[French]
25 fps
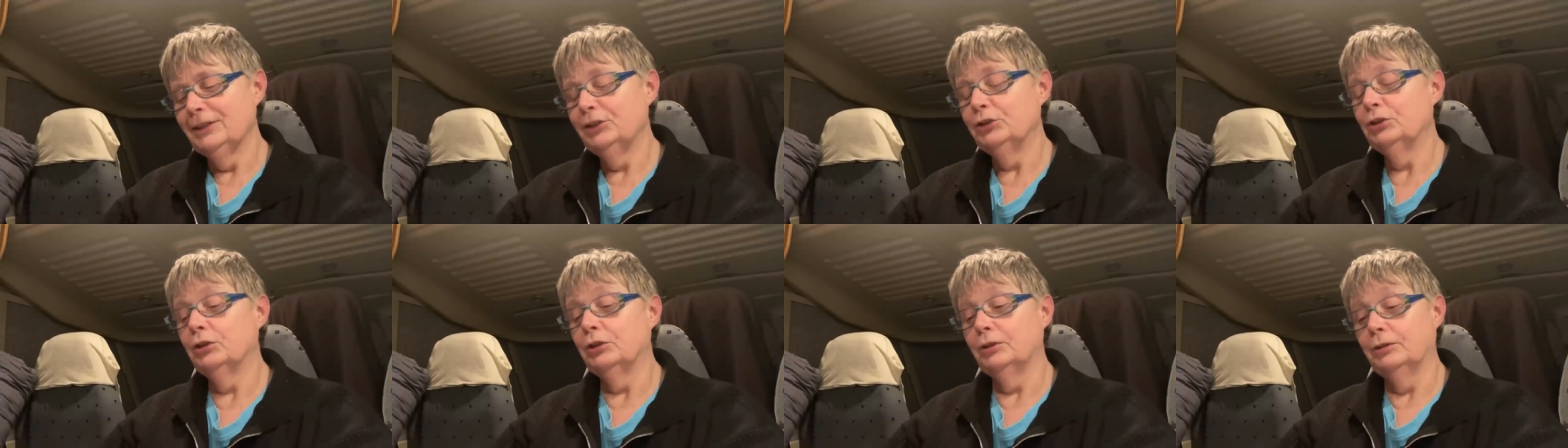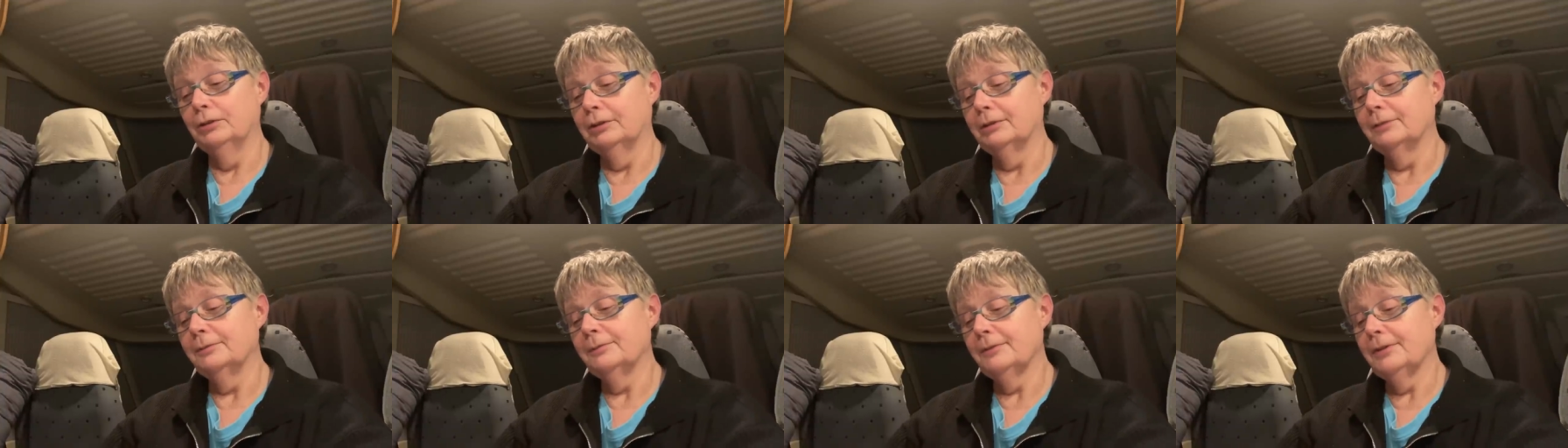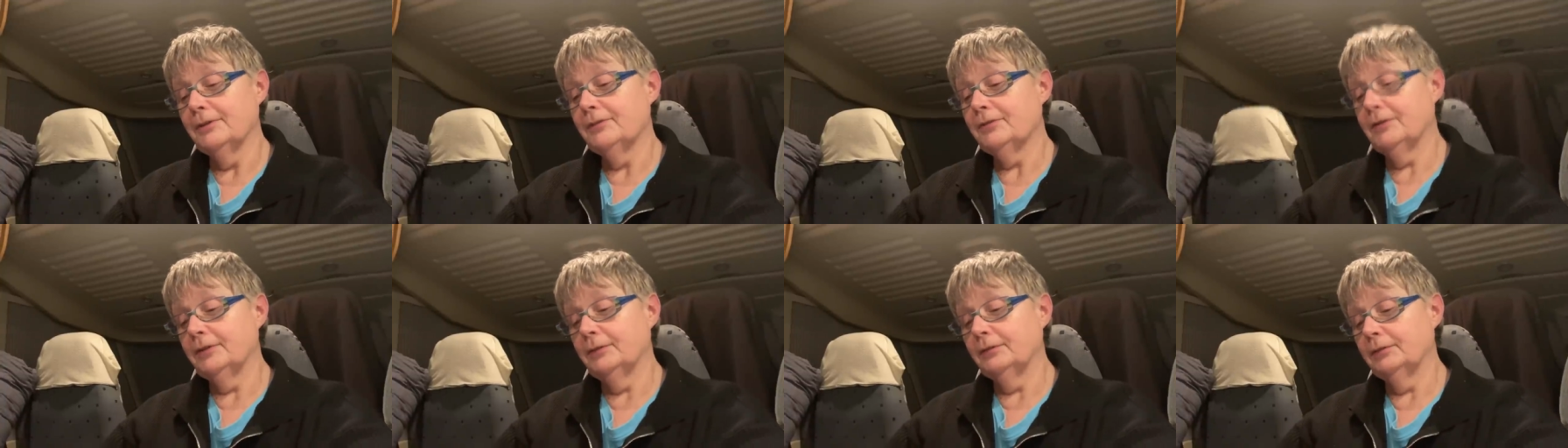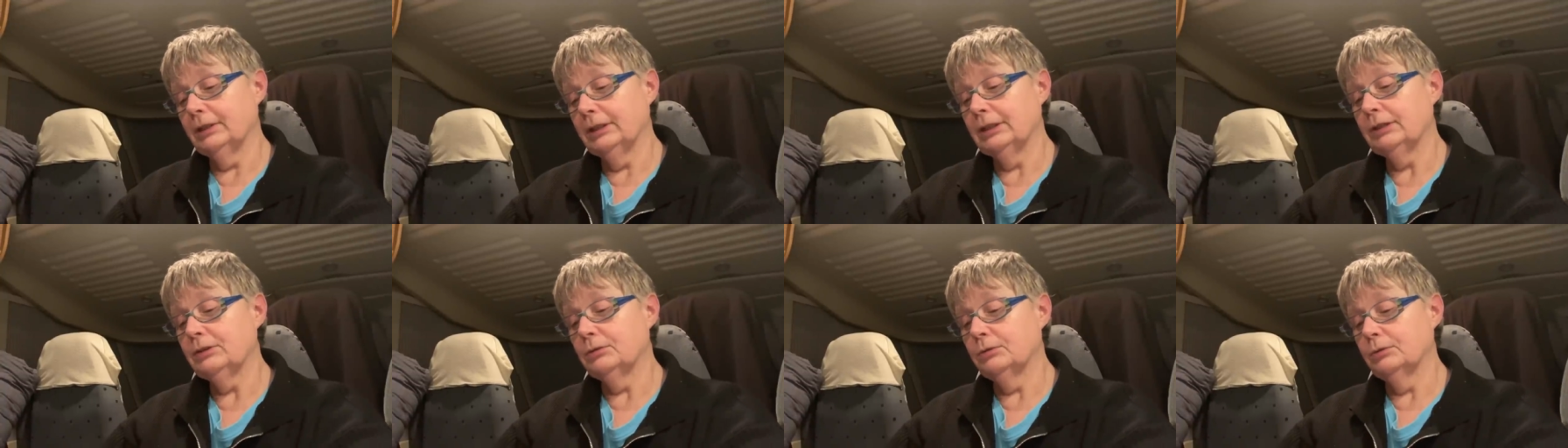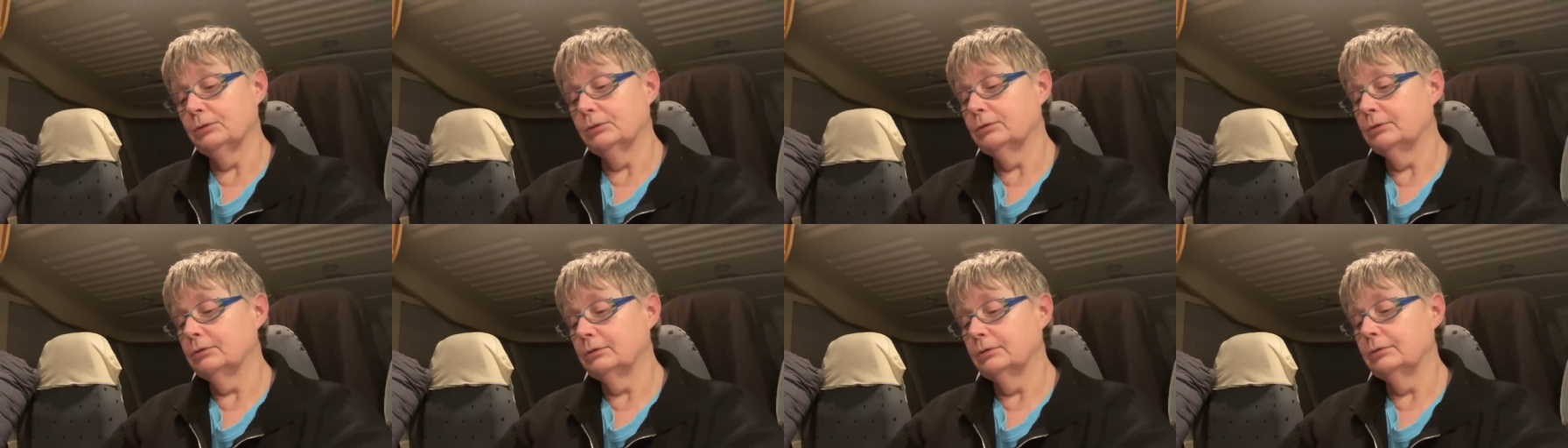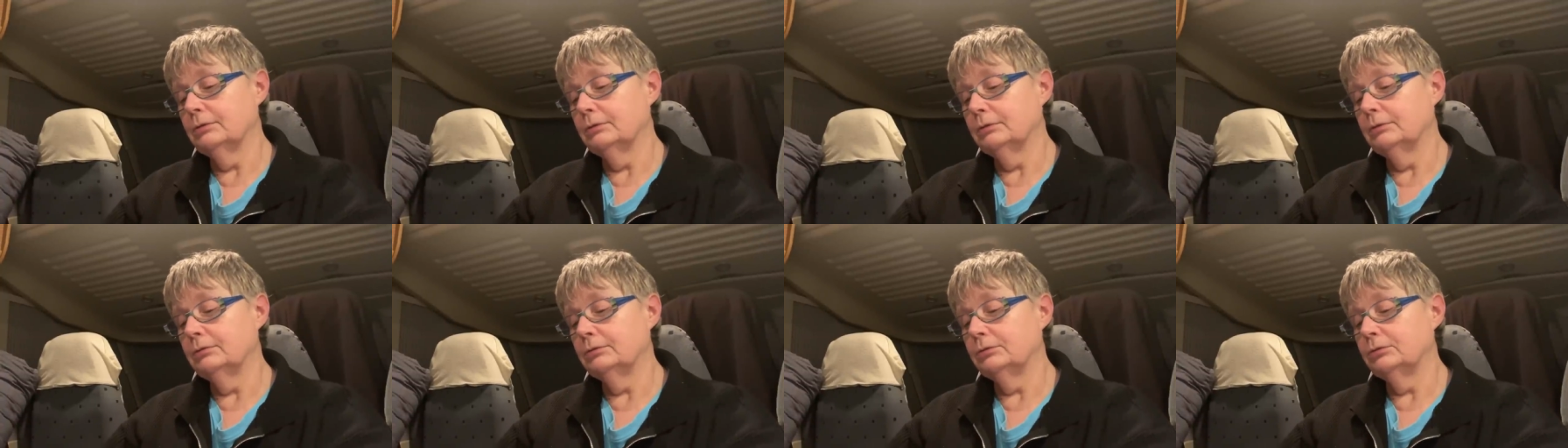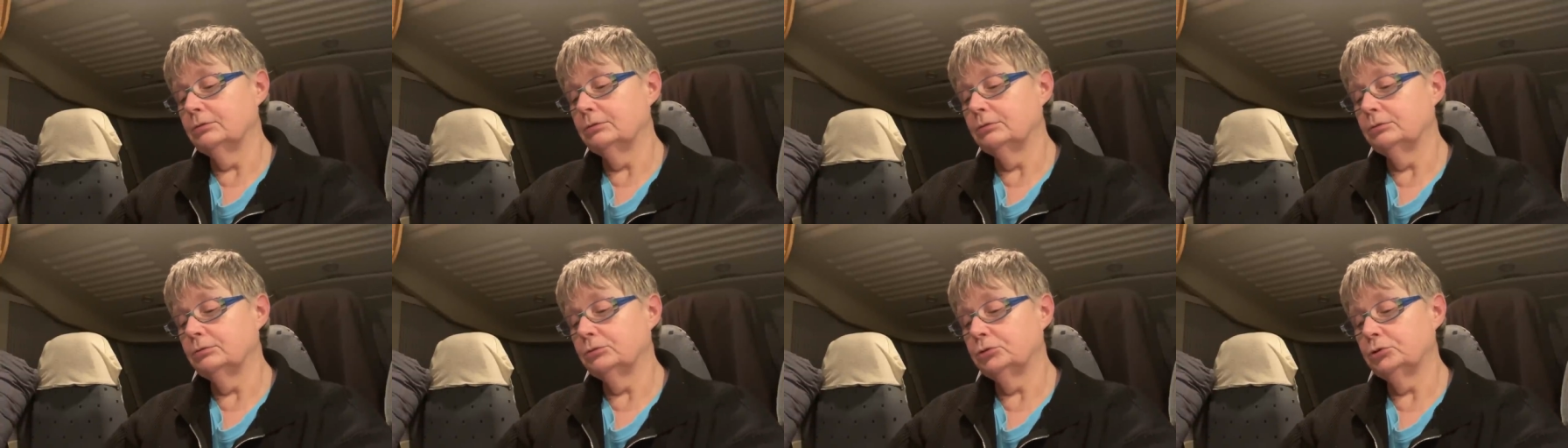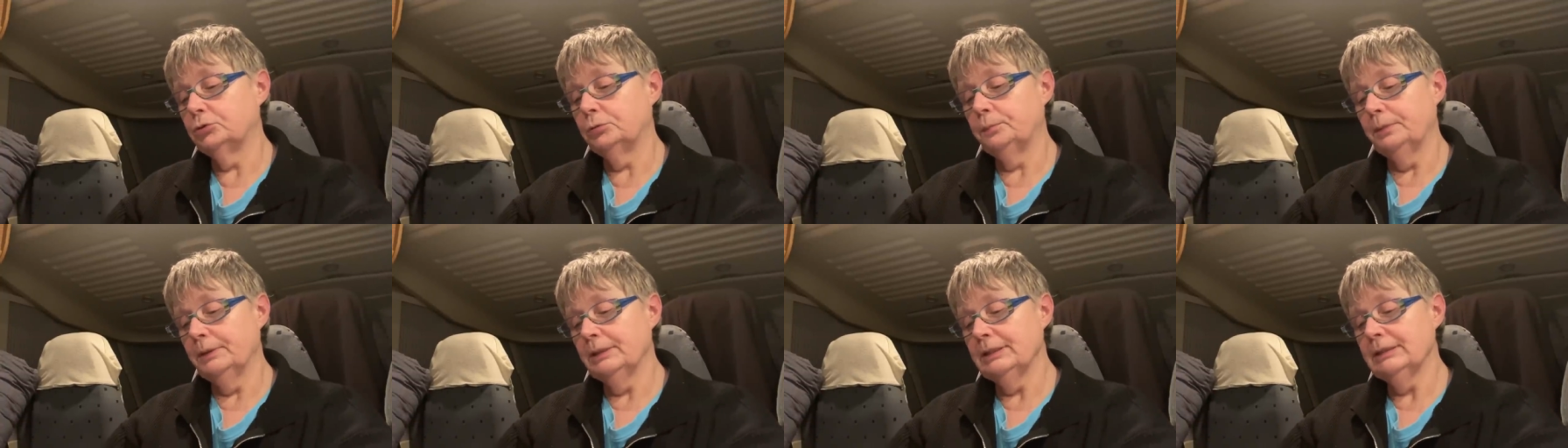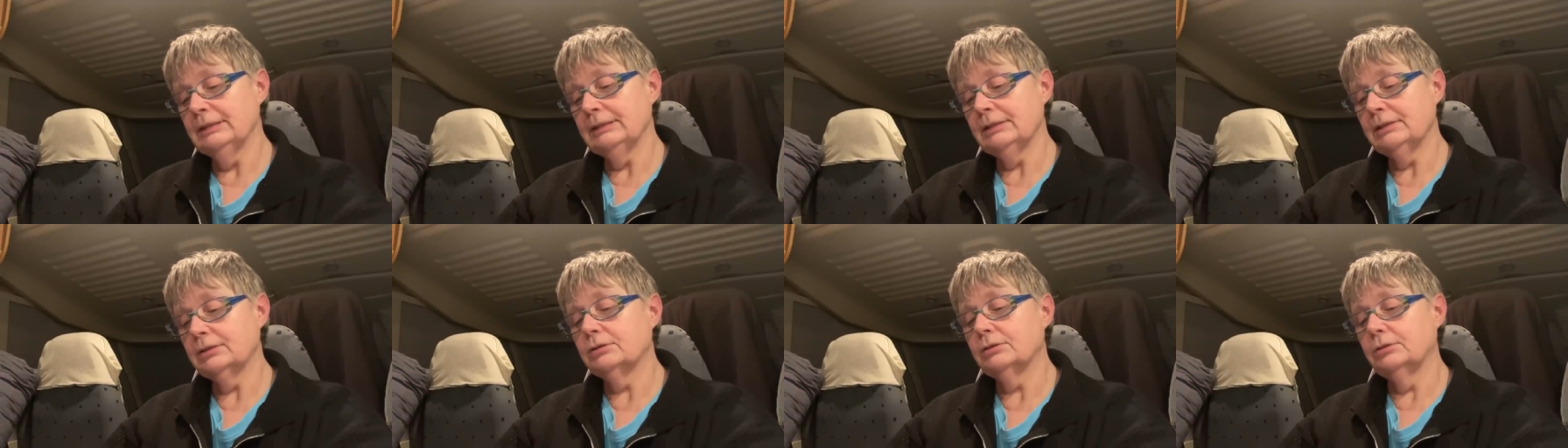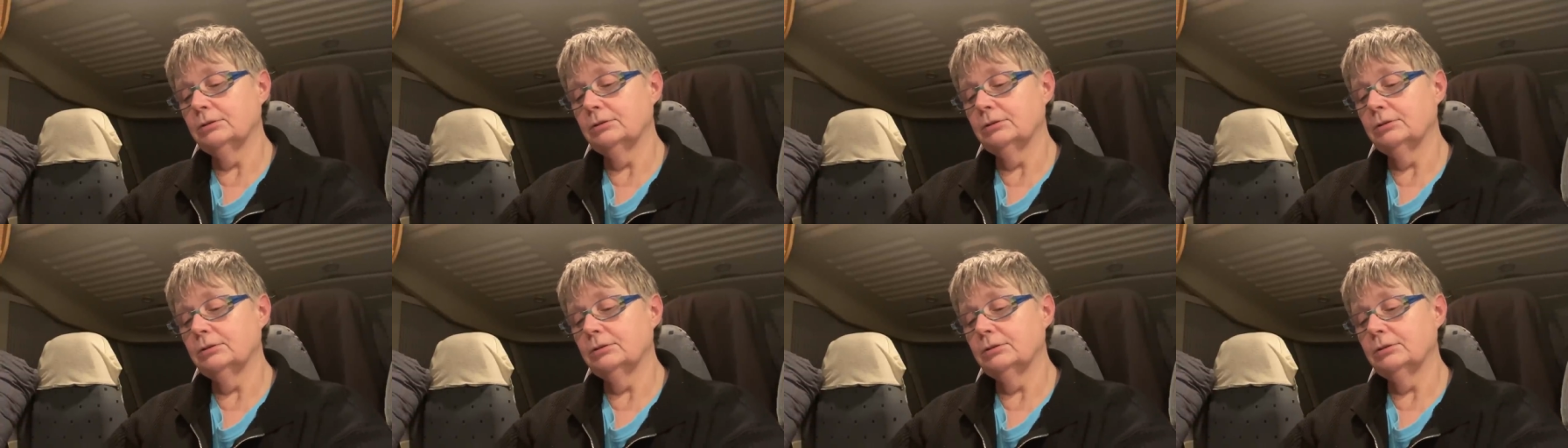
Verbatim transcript: Non, non. Mais c'est vrai que je pense